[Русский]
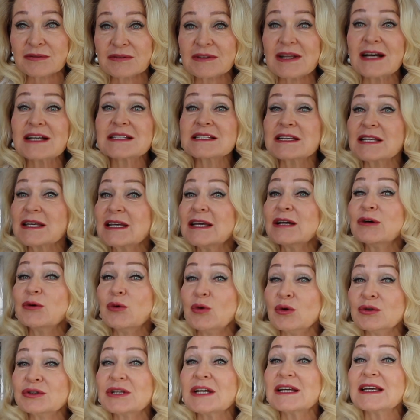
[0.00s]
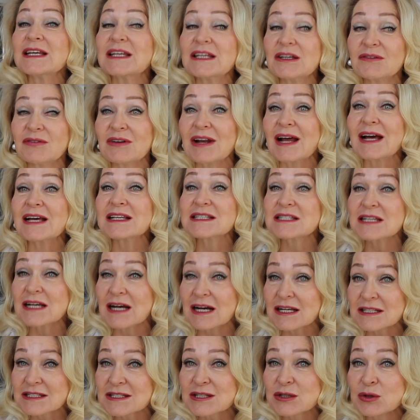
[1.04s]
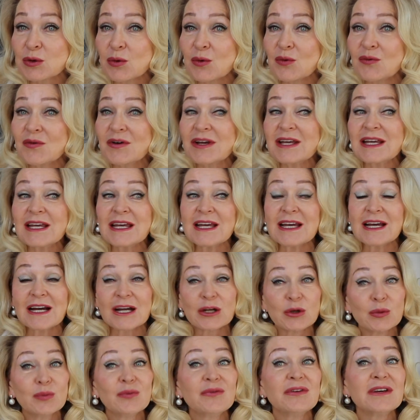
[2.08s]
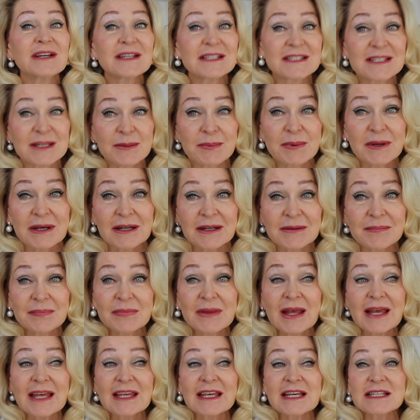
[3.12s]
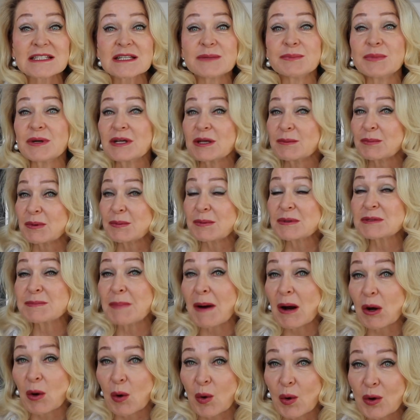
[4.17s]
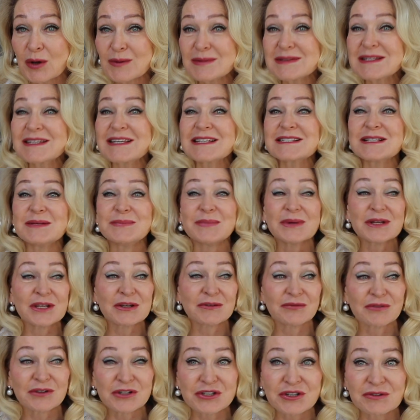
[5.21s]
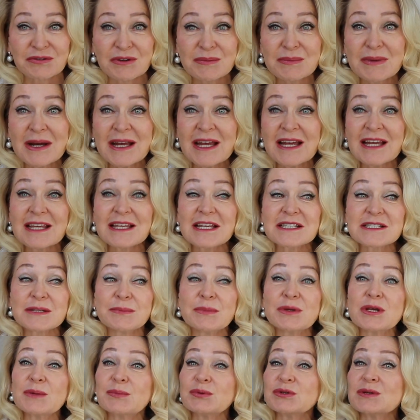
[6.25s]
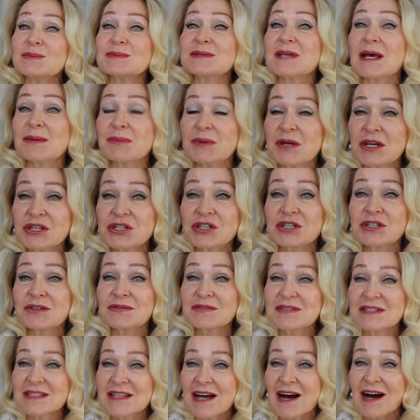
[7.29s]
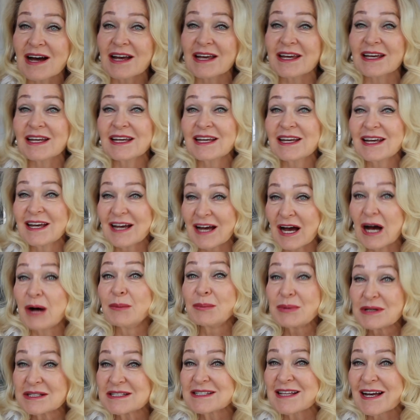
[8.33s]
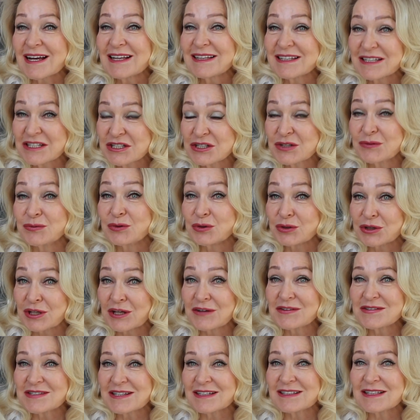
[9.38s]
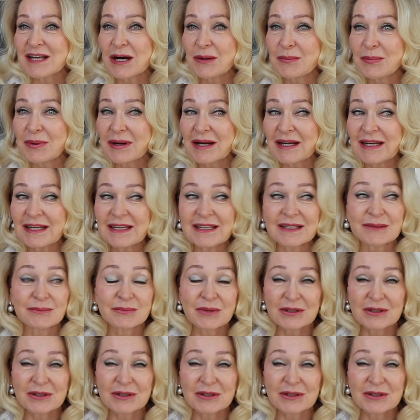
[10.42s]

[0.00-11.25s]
в нас, и он-то и является основой любви к себе. Если мы не побеспокоимся, если мы не выживем, если мы не будем замечены в стае, а мы стайные животные всегда были,